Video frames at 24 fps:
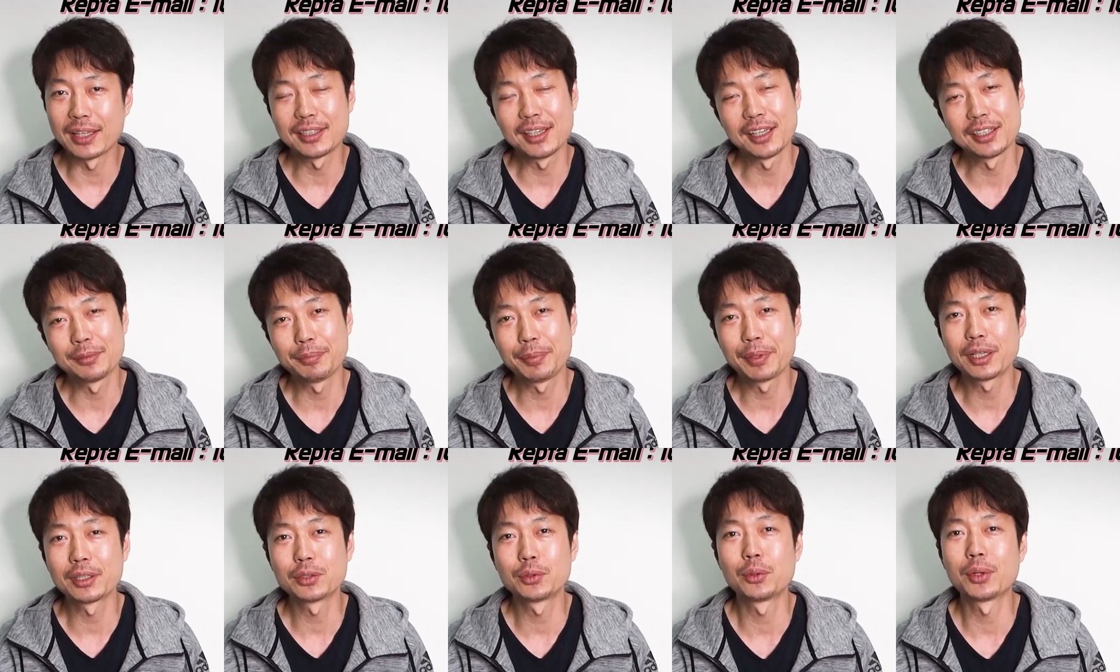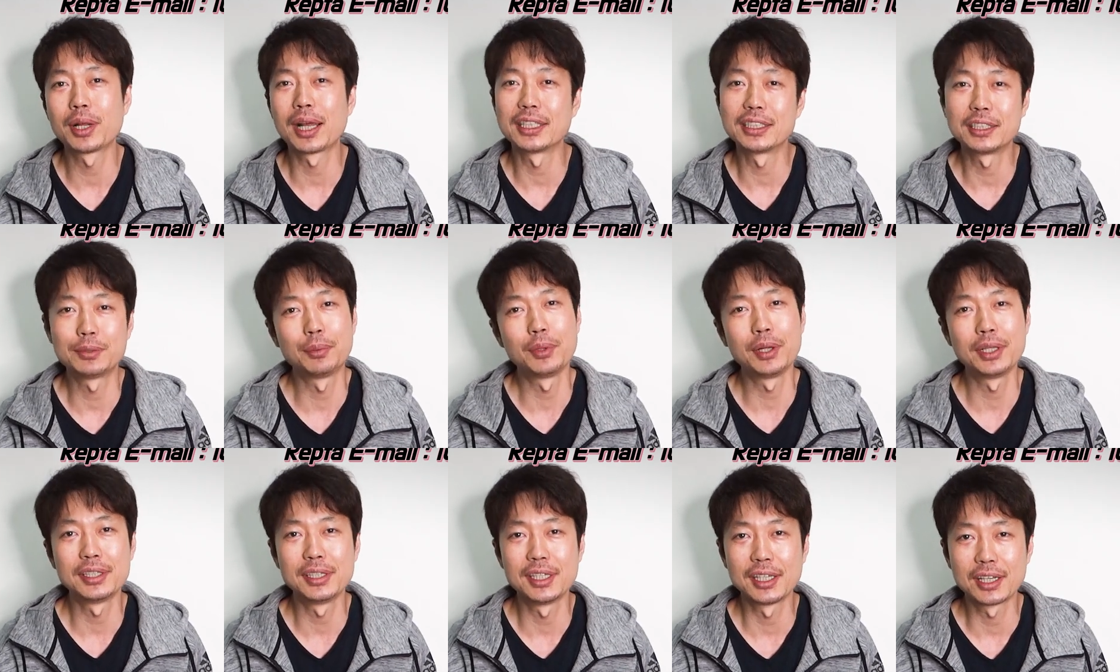안트레스 핑크토를 같이
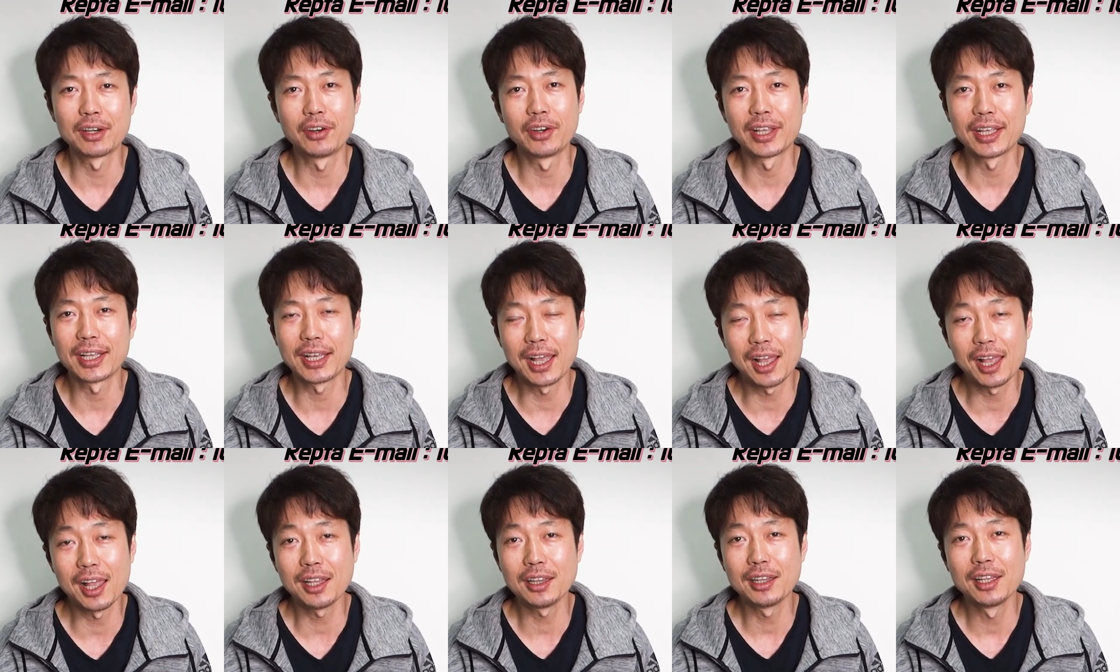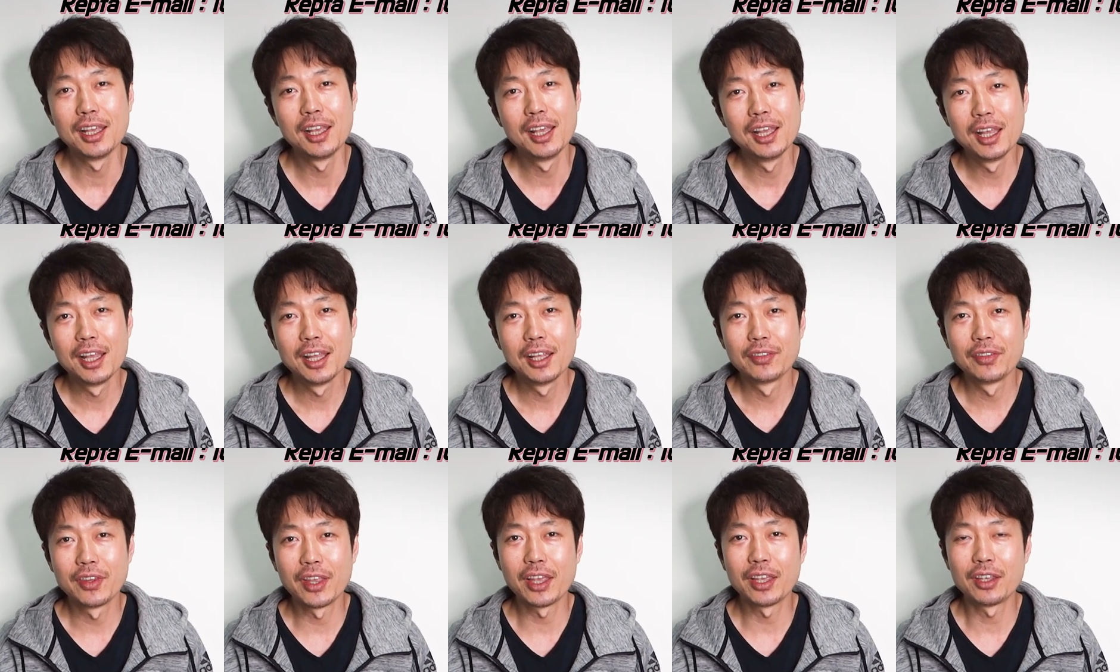보내드릴 거니까,
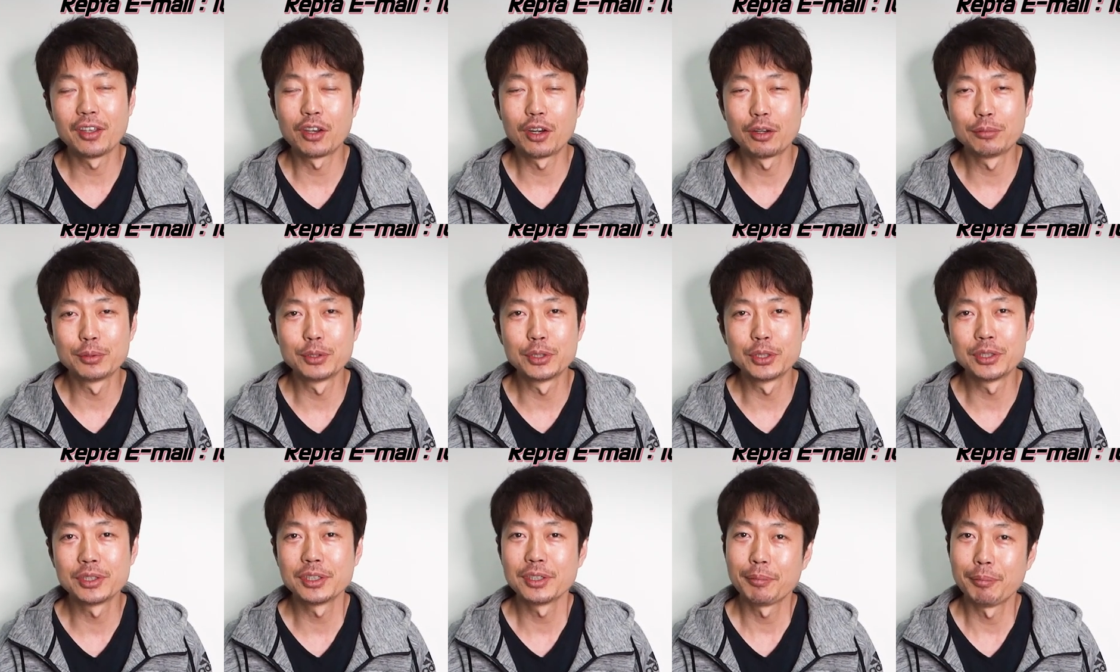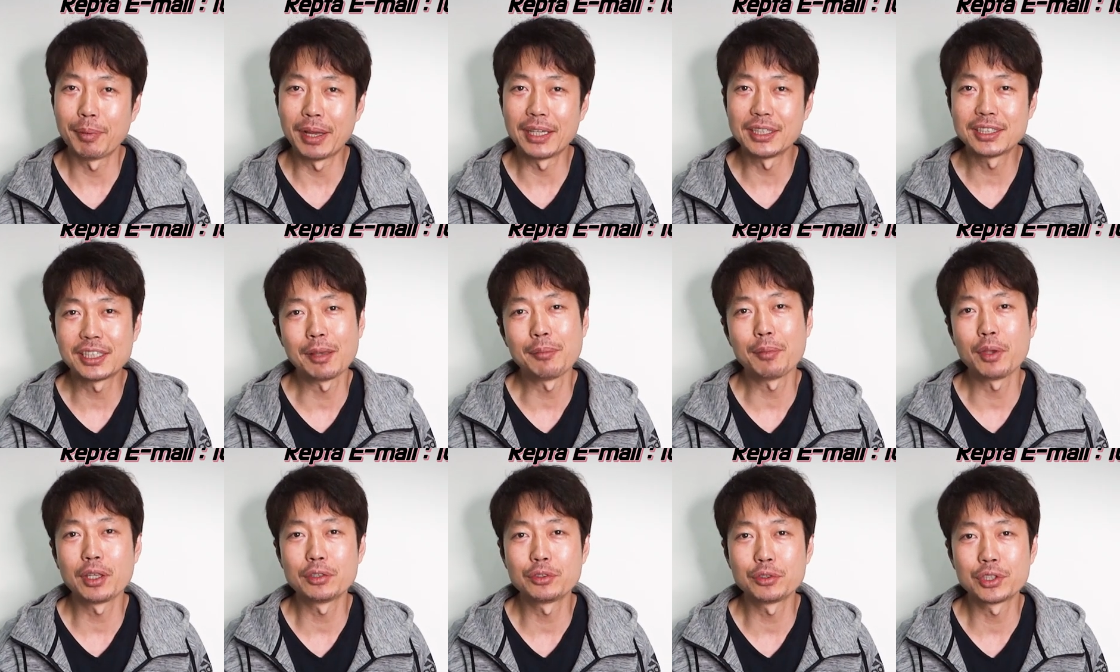네, 여러분, 많이
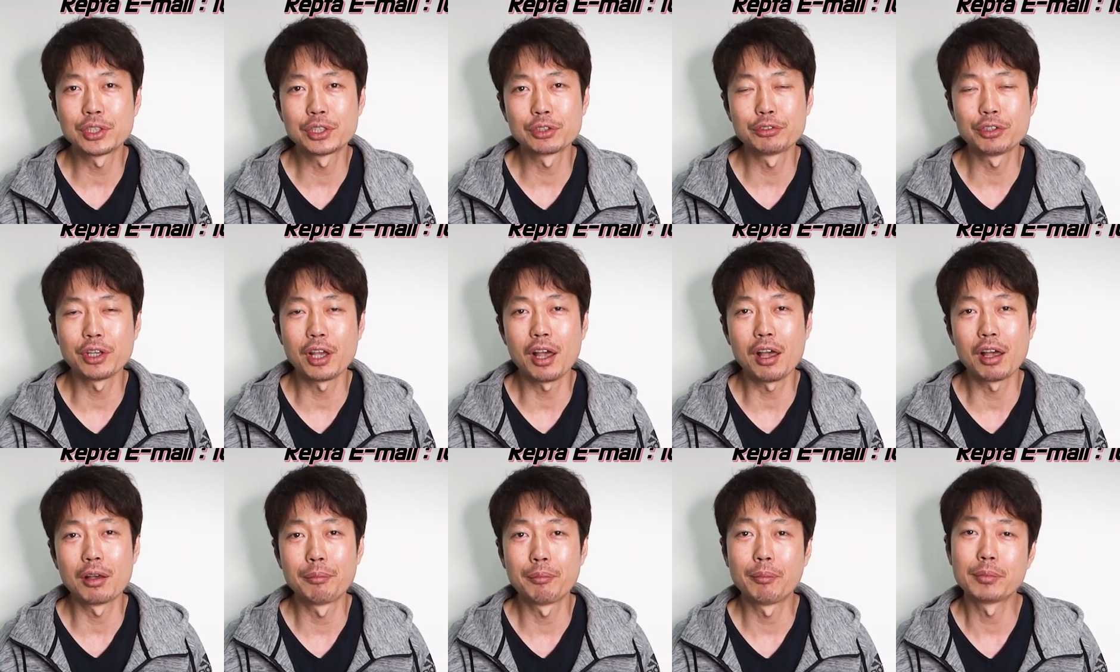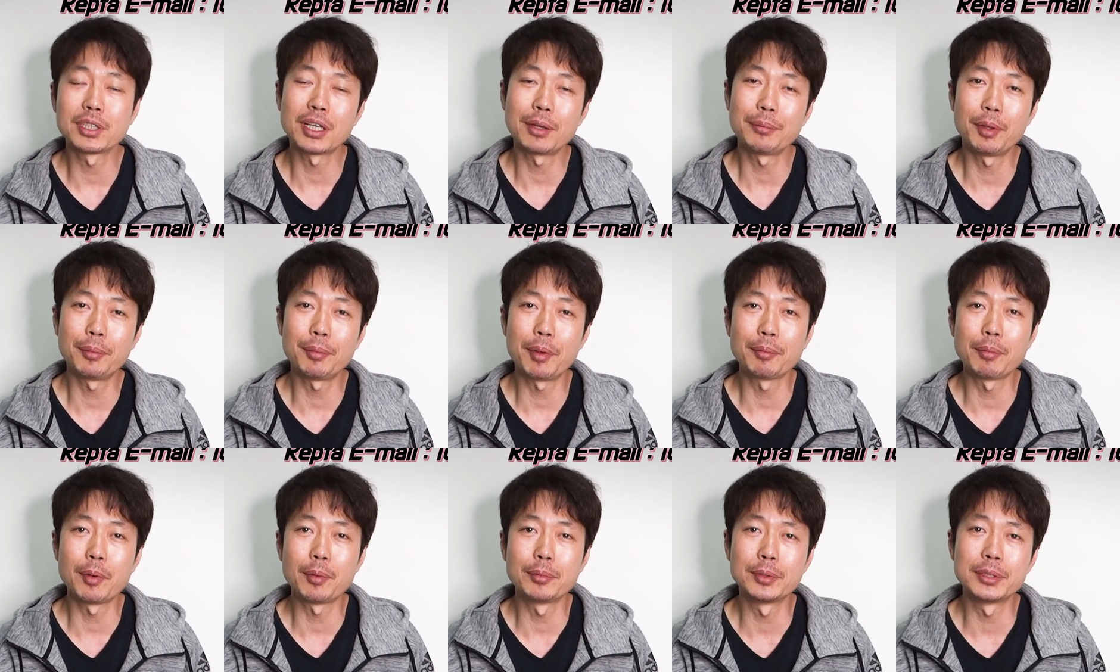참여해 주시고요. 참여
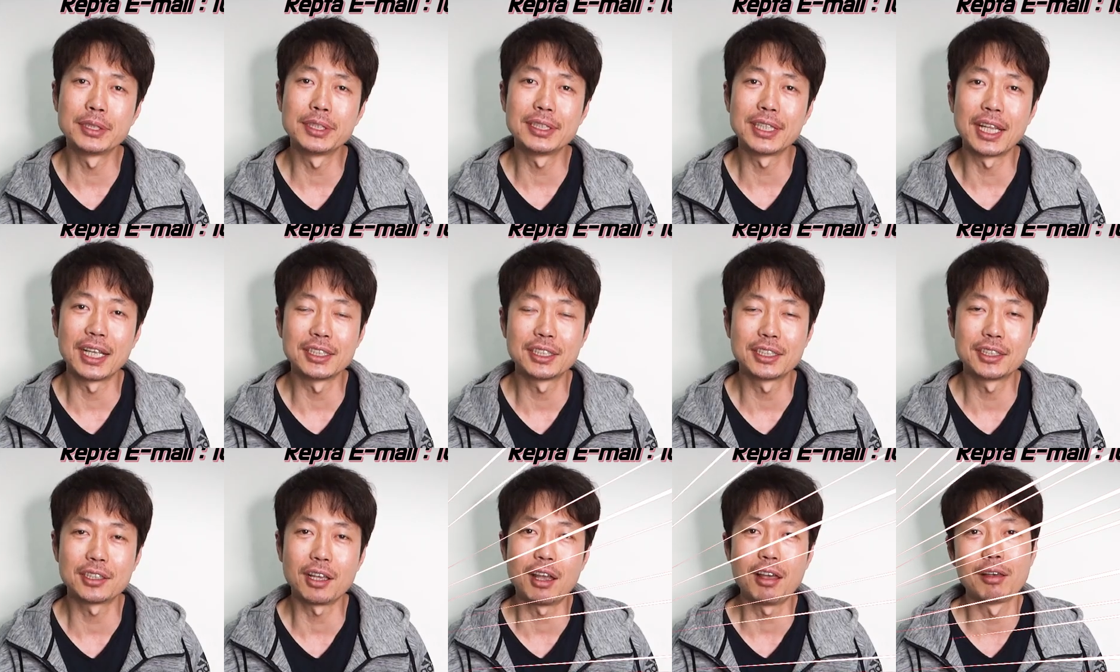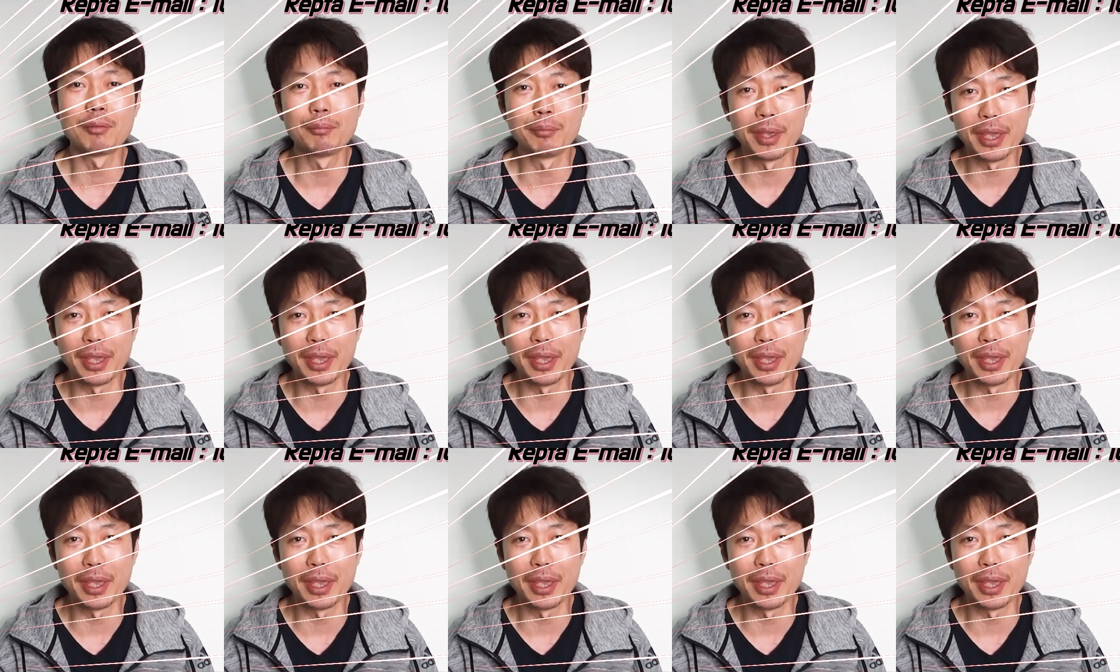방법은 아시죠?